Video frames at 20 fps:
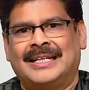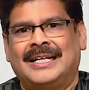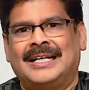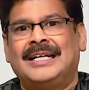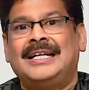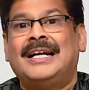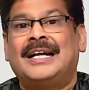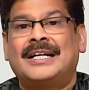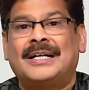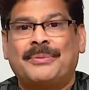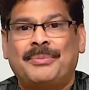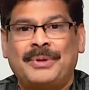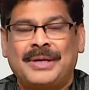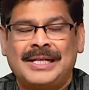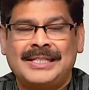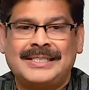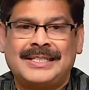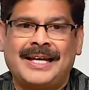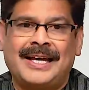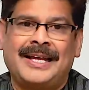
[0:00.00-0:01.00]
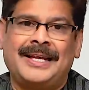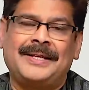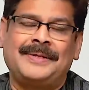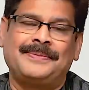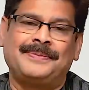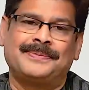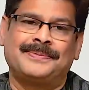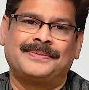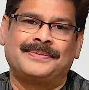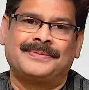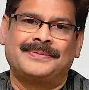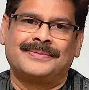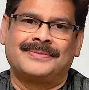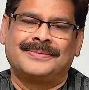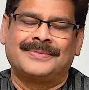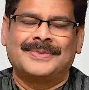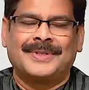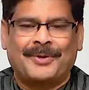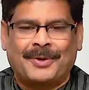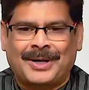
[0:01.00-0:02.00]
ఇలాంటప్పుడు ఏం చేయాలి
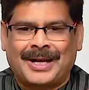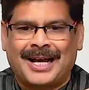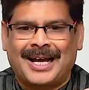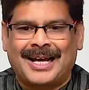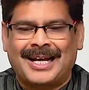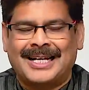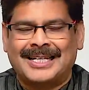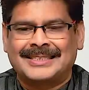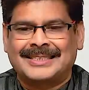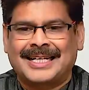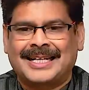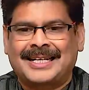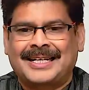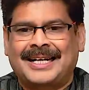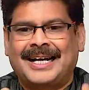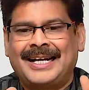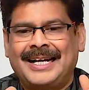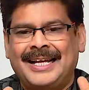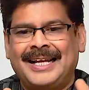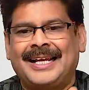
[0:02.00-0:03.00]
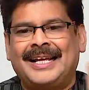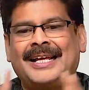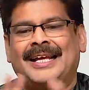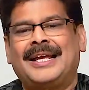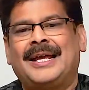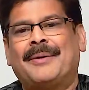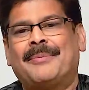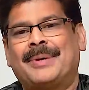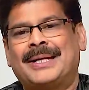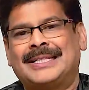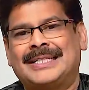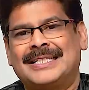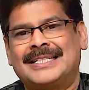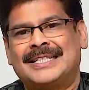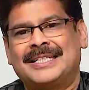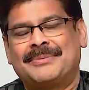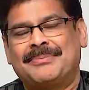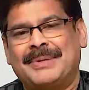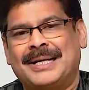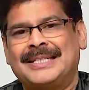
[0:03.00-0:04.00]
ఒక చక్కని
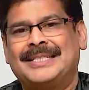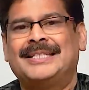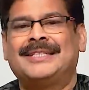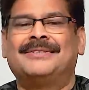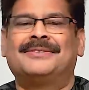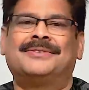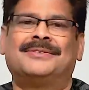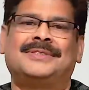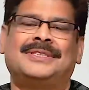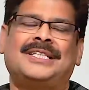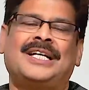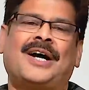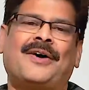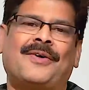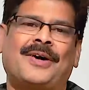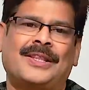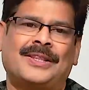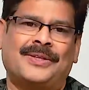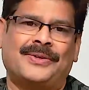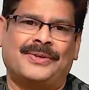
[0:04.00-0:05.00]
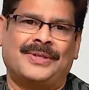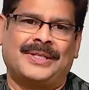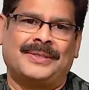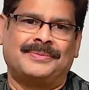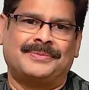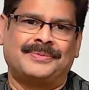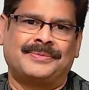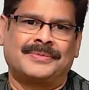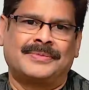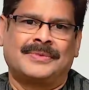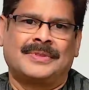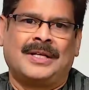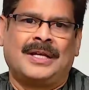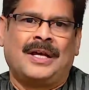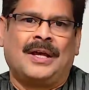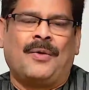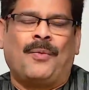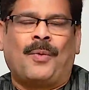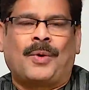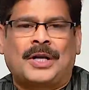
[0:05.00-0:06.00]
ఎమర్జెన్సీ మెడిసిన్ ఈ ఆవాలతో ఉంది
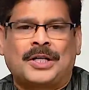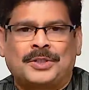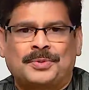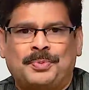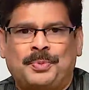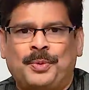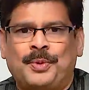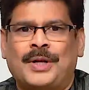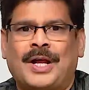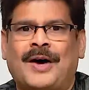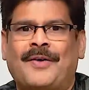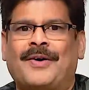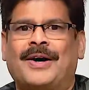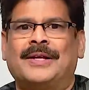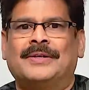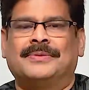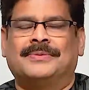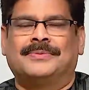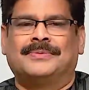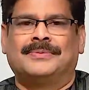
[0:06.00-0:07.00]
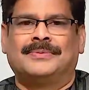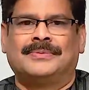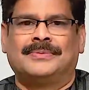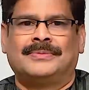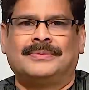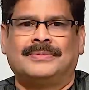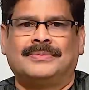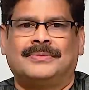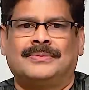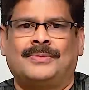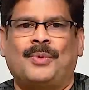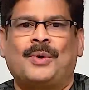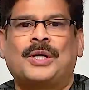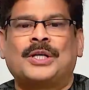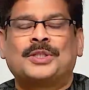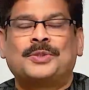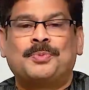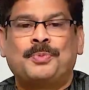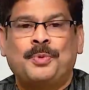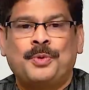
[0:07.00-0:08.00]
ఒక స్పూన్ ఆవాలు ఒక
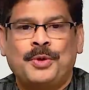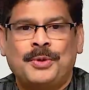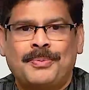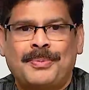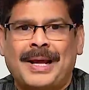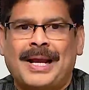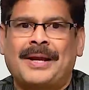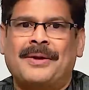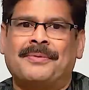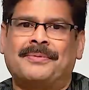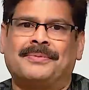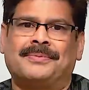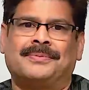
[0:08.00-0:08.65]
స్పూన్ బెల్లం